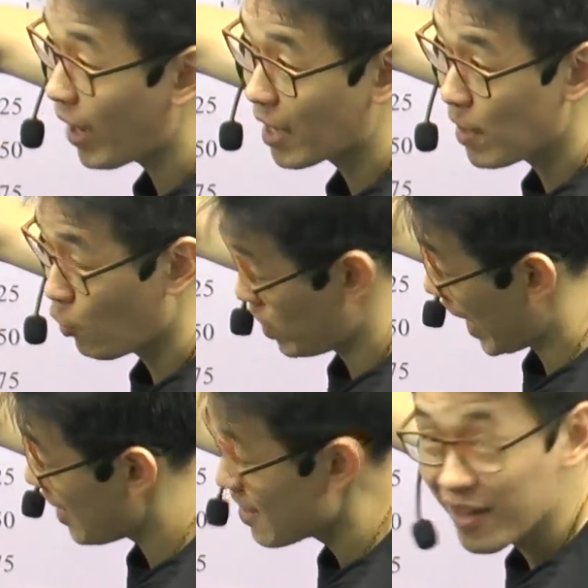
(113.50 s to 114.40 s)
ไหร่ไม่รู้นะ
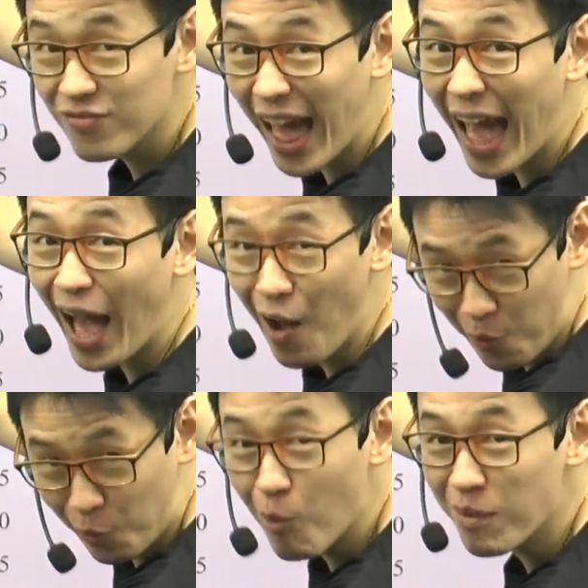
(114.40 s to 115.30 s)
แต่
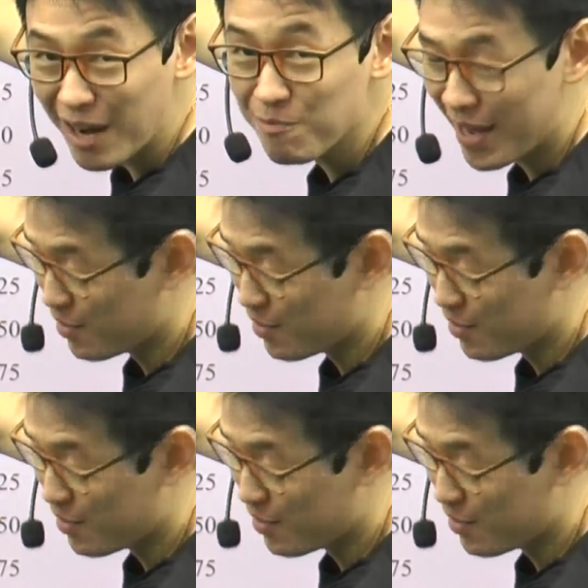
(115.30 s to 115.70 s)
รวมกันเป็น